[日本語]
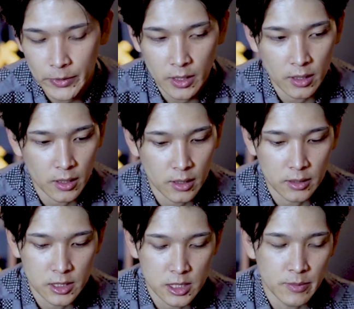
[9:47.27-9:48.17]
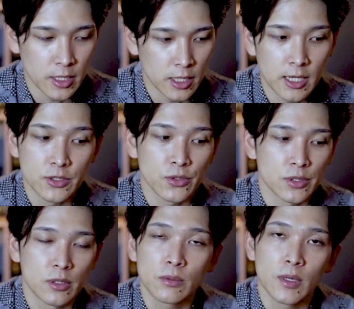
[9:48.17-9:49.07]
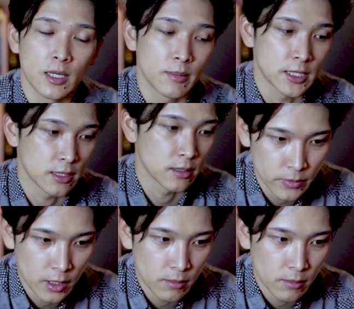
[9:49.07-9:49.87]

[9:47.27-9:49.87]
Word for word: え地面に干渉することはありません。